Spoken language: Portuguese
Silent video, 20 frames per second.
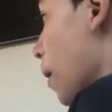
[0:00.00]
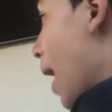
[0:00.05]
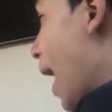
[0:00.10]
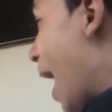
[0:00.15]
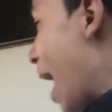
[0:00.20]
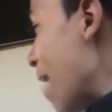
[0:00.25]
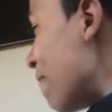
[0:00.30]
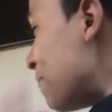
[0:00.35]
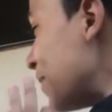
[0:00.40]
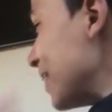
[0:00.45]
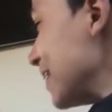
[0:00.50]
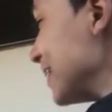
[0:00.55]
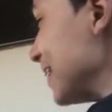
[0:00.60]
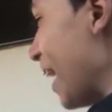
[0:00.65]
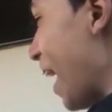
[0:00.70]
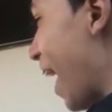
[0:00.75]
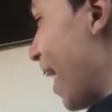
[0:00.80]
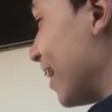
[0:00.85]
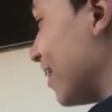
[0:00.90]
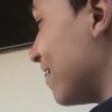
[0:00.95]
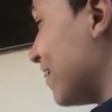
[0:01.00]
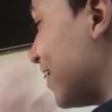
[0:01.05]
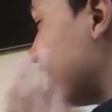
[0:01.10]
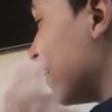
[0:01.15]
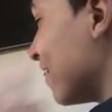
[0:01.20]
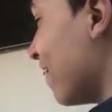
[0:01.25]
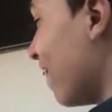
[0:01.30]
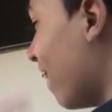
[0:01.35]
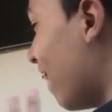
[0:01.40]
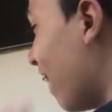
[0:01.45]
Rapaziada,
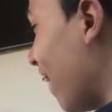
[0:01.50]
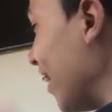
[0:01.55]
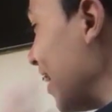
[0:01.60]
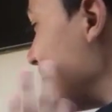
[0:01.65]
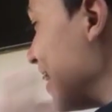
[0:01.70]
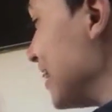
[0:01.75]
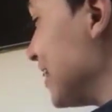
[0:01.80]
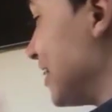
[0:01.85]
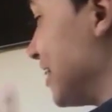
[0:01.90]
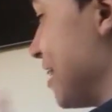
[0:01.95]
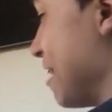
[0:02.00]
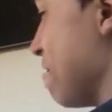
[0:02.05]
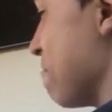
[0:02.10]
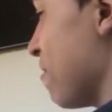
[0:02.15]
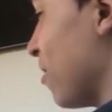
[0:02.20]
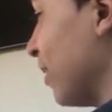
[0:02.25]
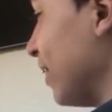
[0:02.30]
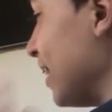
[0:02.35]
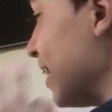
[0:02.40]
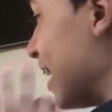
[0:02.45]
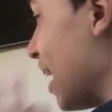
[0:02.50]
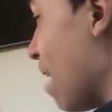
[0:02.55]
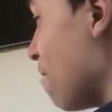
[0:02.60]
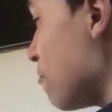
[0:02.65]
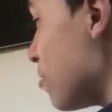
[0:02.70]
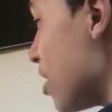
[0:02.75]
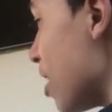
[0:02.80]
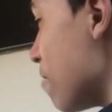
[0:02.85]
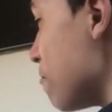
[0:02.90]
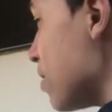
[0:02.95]
mano, olha isso aí, mano.
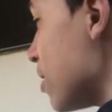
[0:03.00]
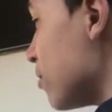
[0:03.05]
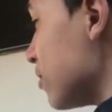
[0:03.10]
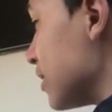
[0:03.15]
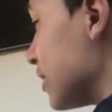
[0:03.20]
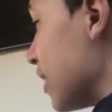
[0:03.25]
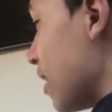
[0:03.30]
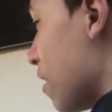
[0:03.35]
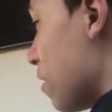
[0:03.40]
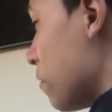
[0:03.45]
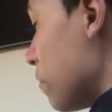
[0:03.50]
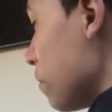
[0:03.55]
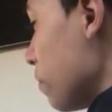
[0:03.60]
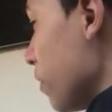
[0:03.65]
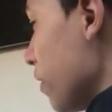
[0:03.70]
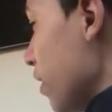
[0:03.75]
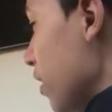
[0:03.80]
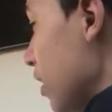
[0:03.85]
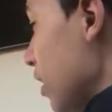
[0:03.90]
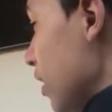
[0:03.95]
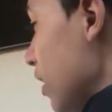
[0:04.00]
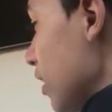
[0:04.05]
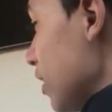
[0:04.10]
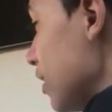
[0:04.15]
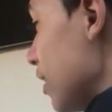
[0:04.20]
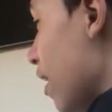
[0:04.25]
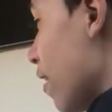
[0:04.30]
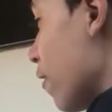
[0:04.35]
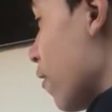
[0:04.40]
Ligamos o caminhãozão e